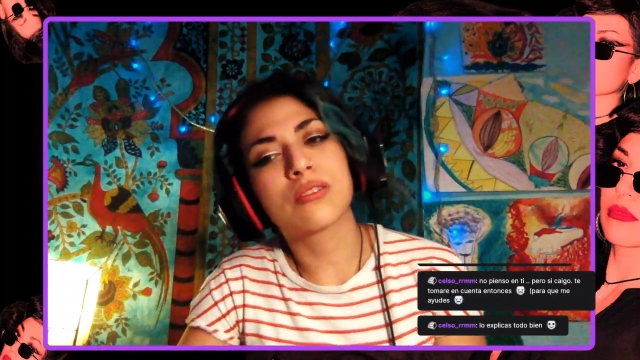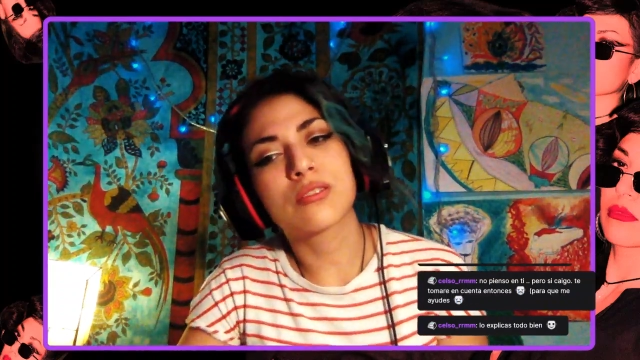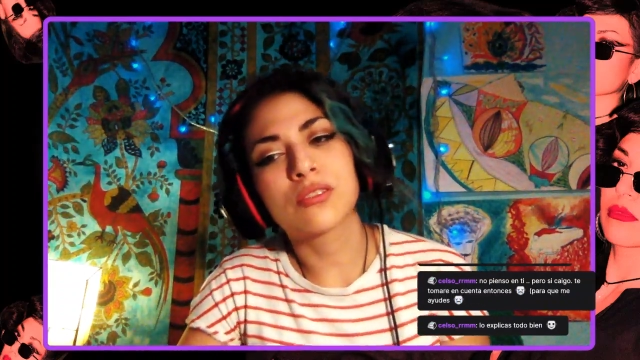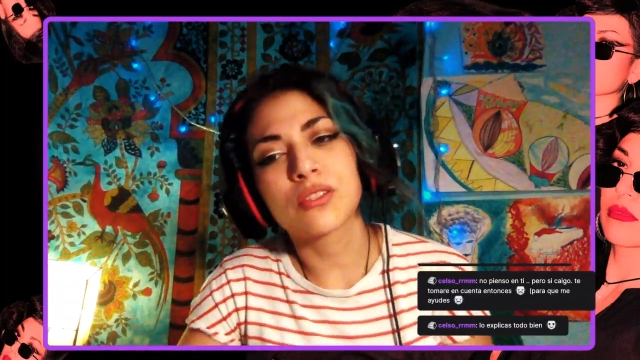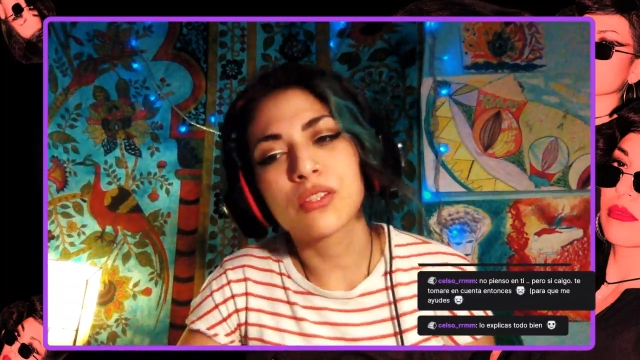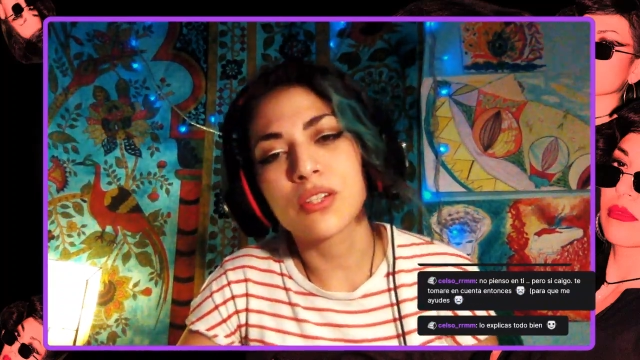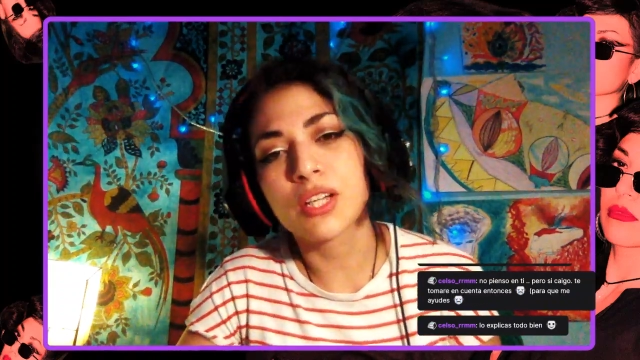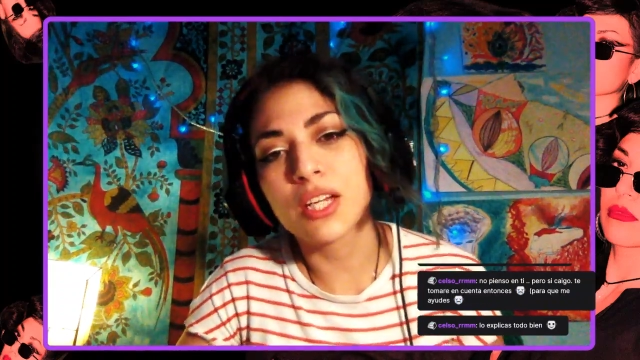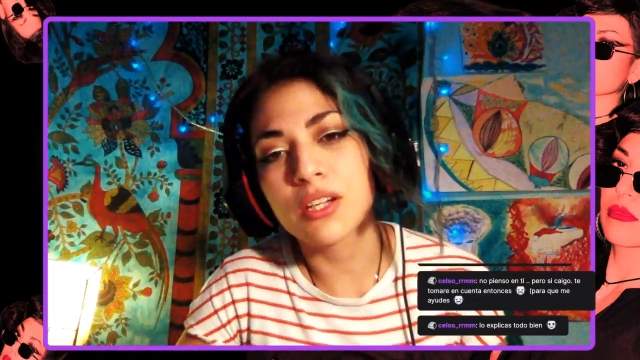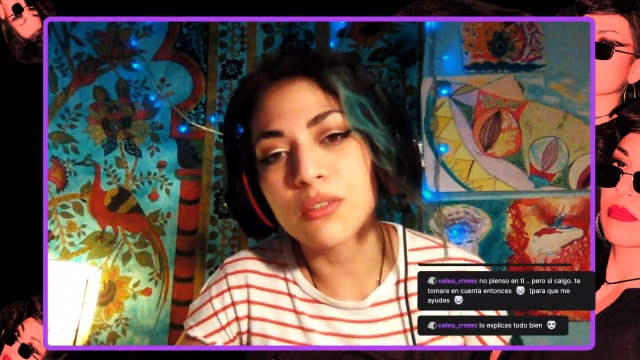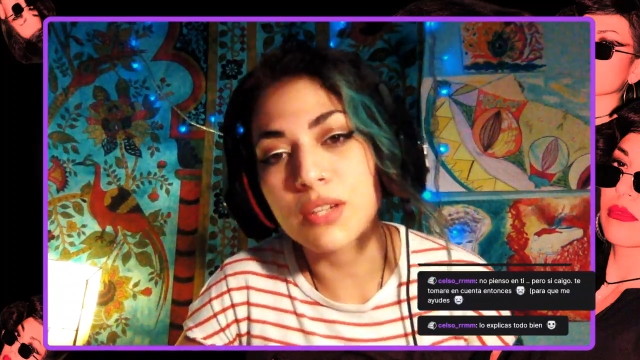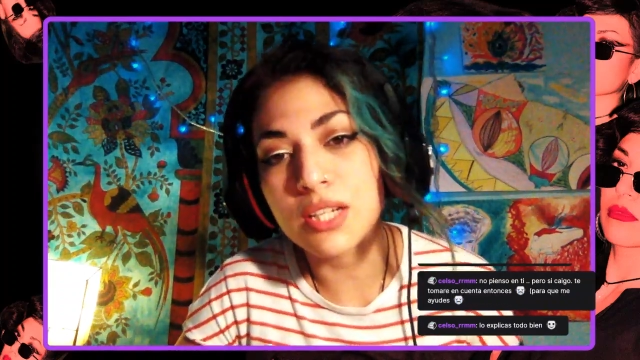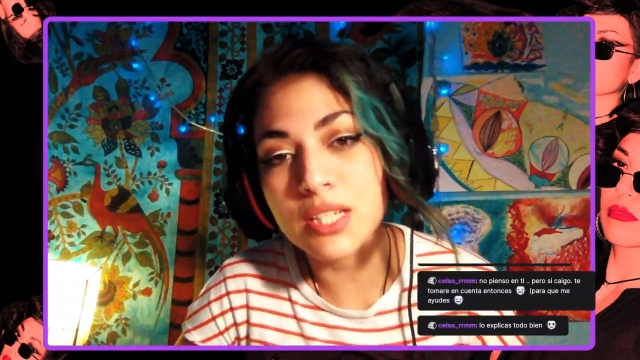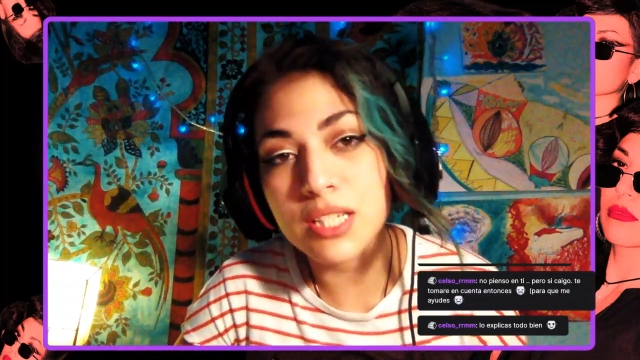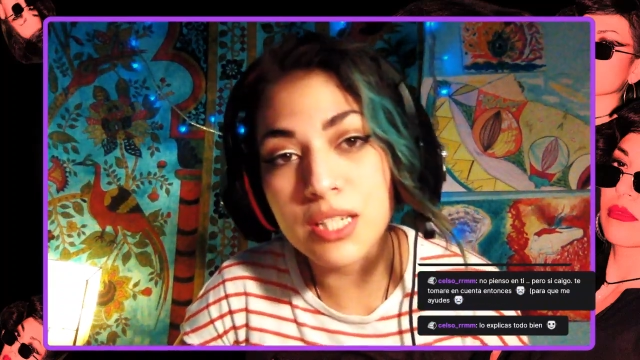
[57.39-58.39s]
solo quiero
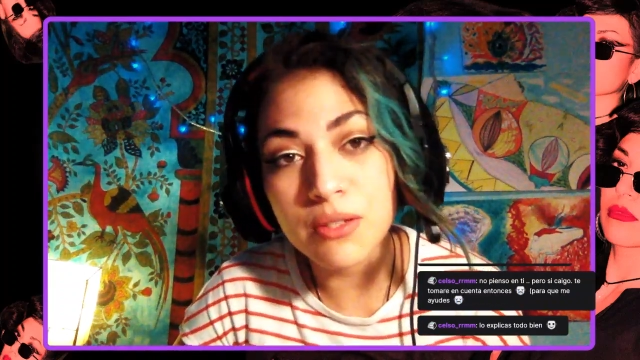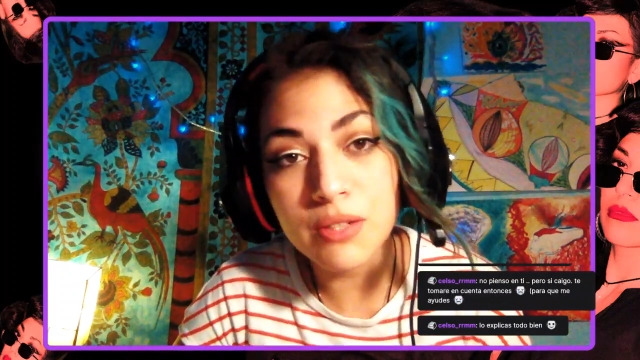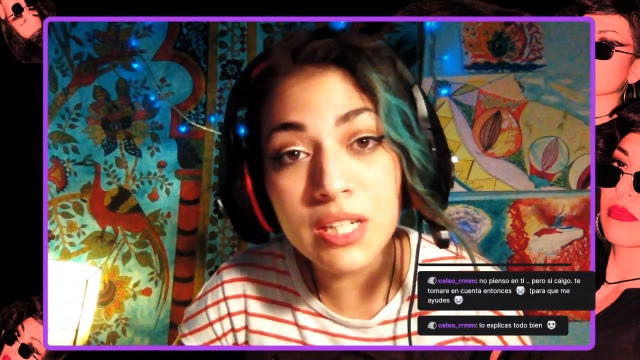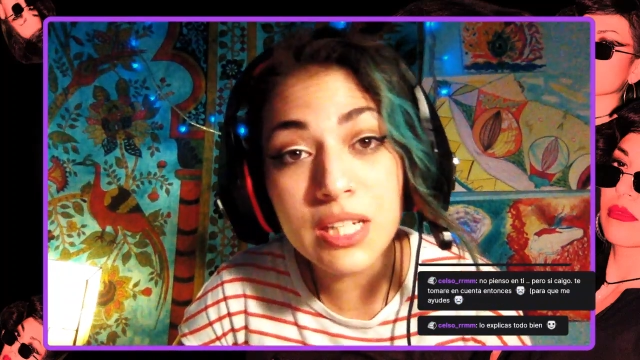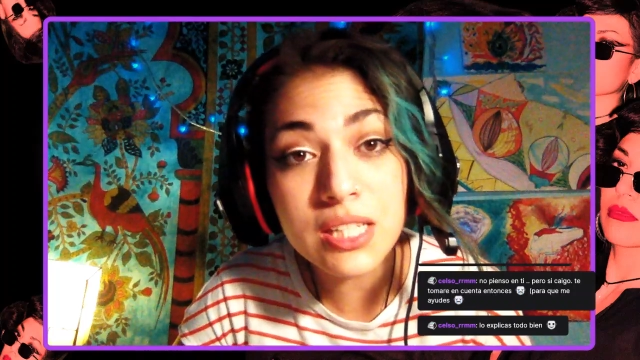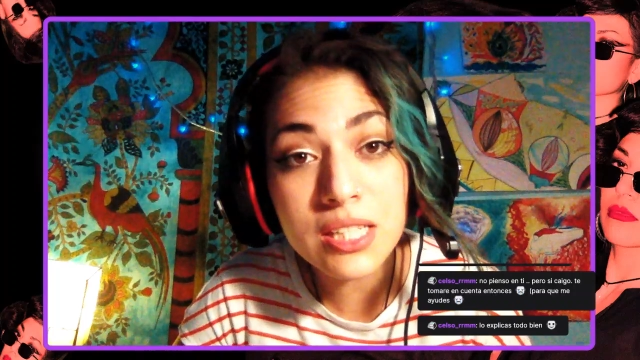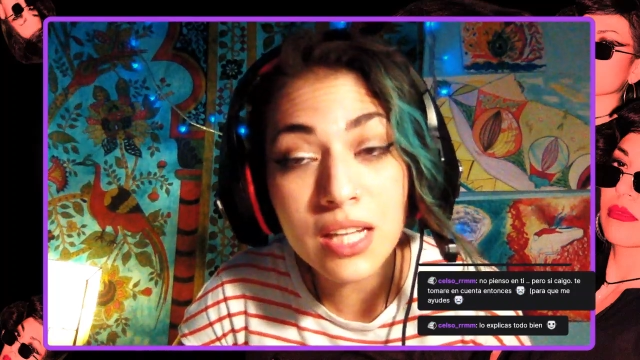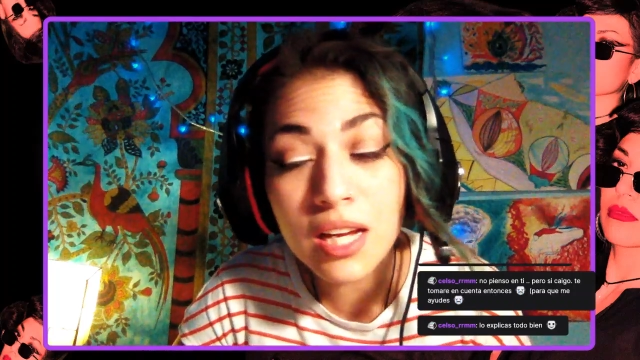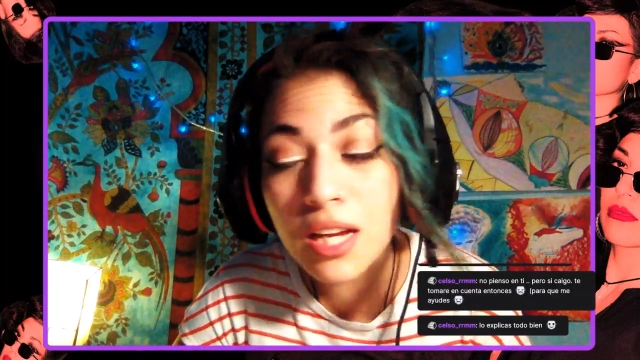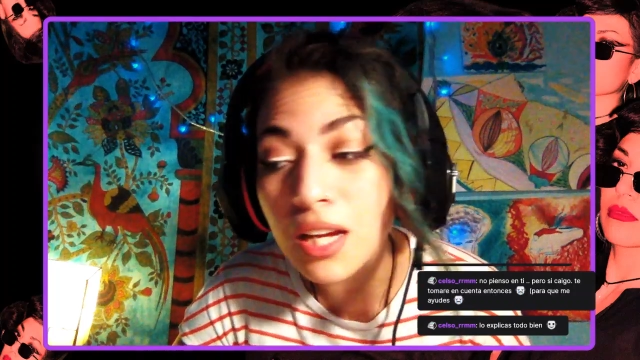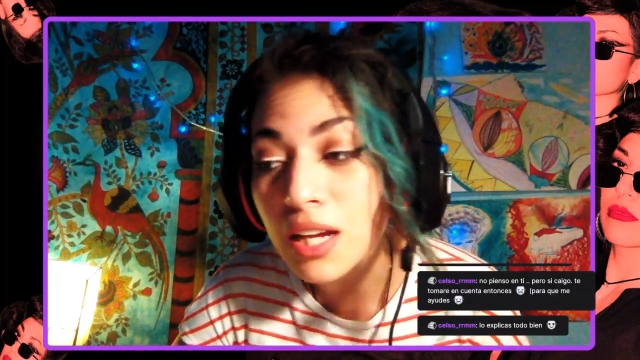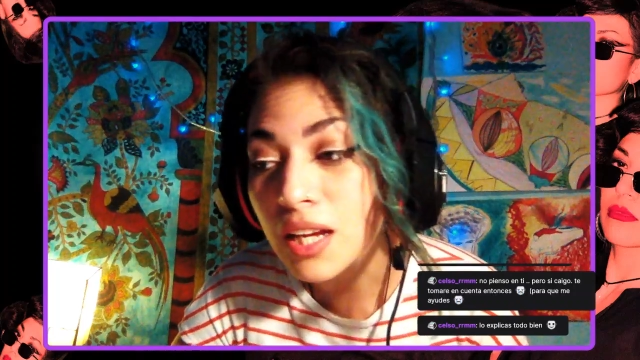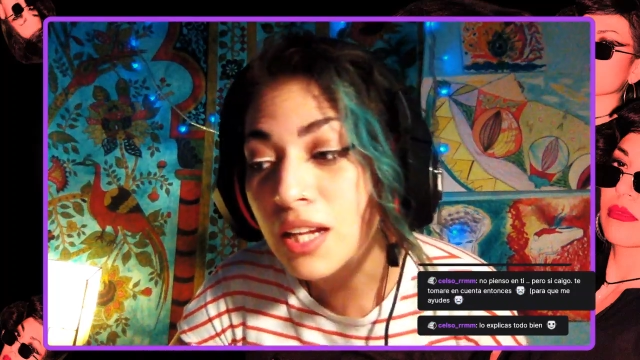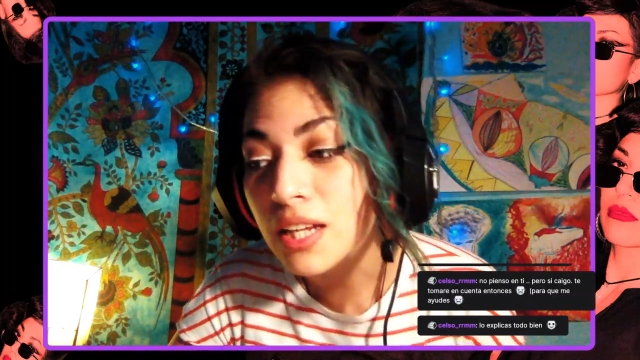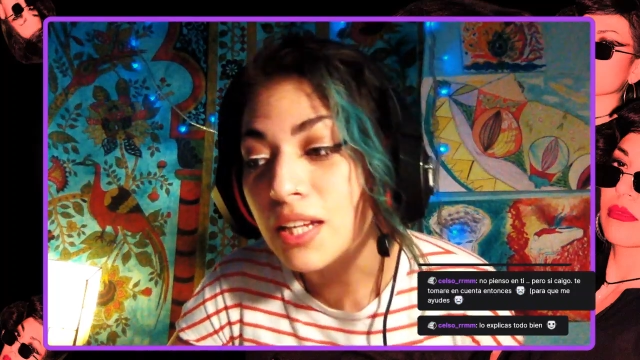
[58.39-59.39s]
una
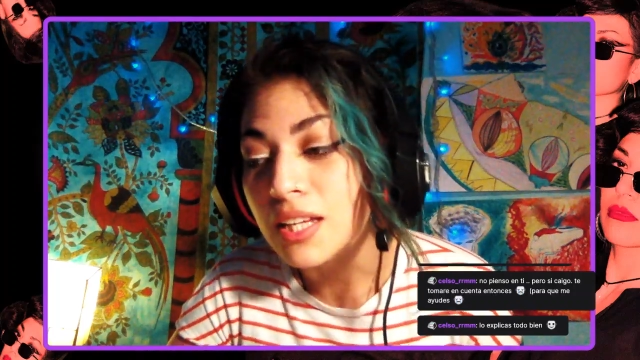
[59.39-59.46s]
cerveza